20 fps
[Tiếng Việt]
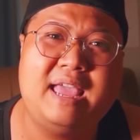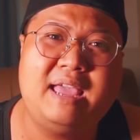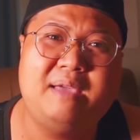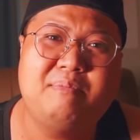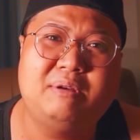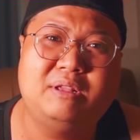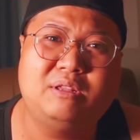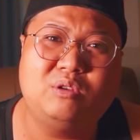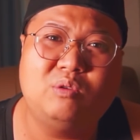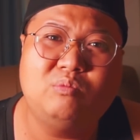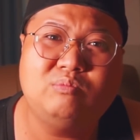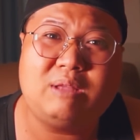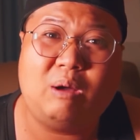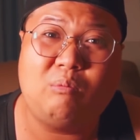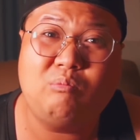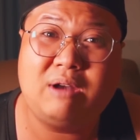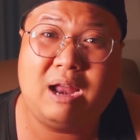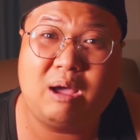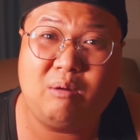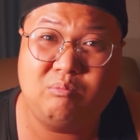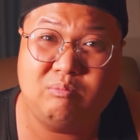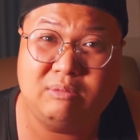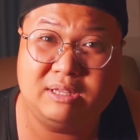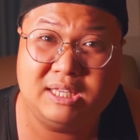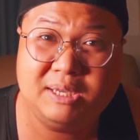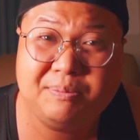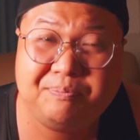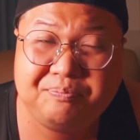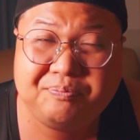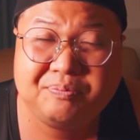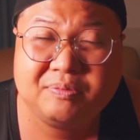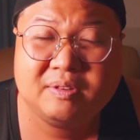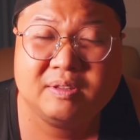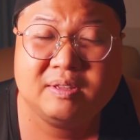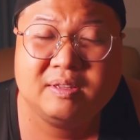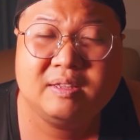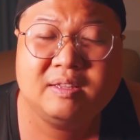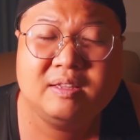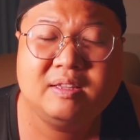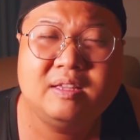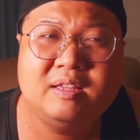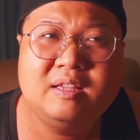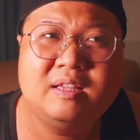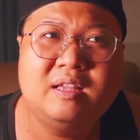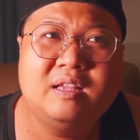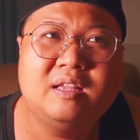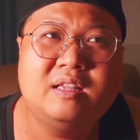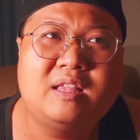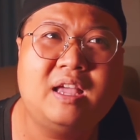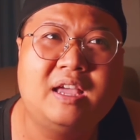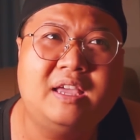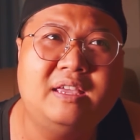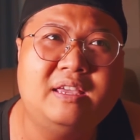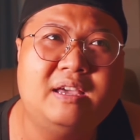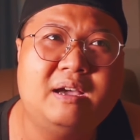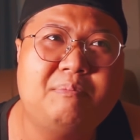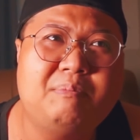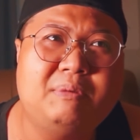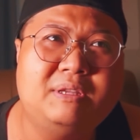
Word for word: vậy mình cũng động lòng mình giúp thì uh,